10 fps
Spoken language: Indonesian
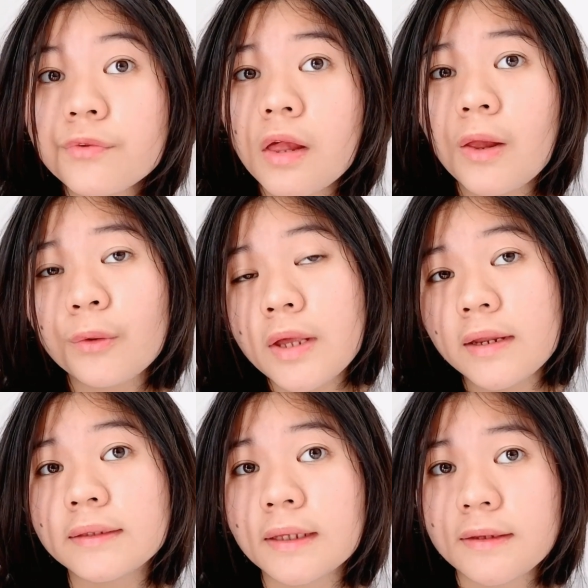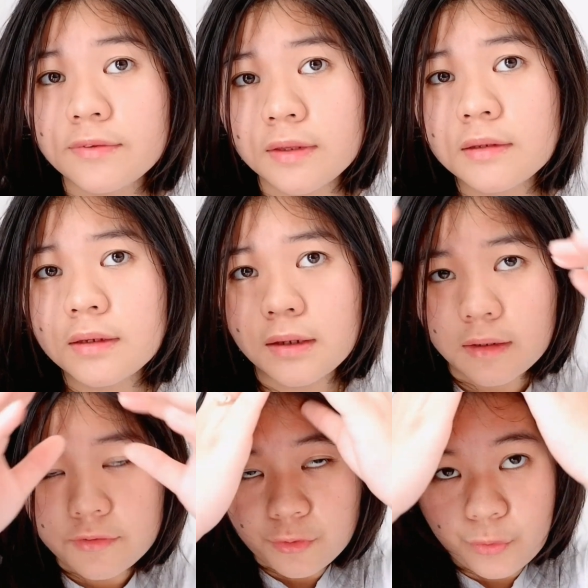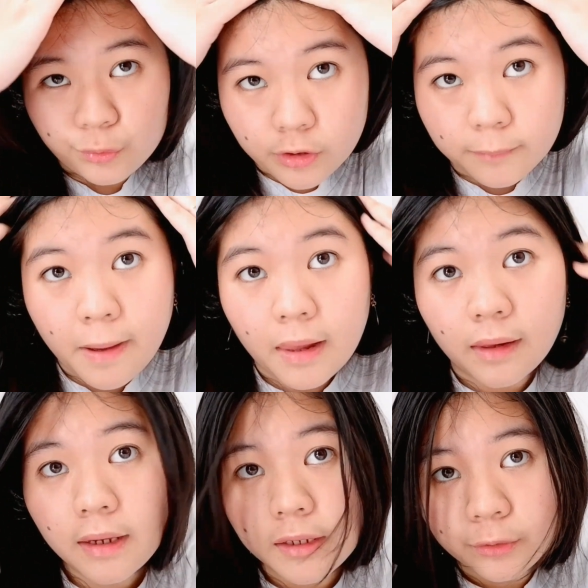terus kalau udah tetesin ke seluruh kulit kepala